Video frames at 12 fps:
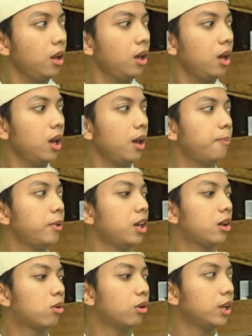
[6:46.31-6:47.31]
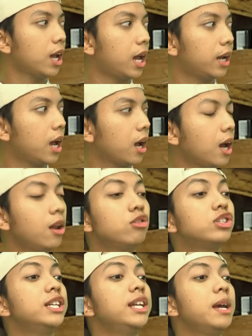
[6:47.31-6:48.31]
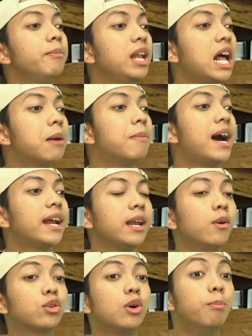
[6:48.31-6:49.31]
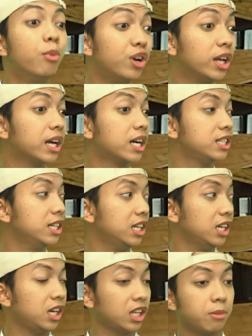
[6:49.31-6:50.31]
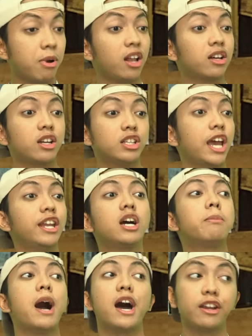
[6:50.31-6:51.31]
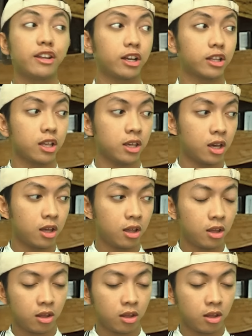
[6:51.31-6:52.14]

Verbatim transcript: Ya deh, pikun nih anak. Kan lo sendiri yang bilang kemarin waktu Mbun datang ke sini. Kita bakal kerjainnya kemarin katanya.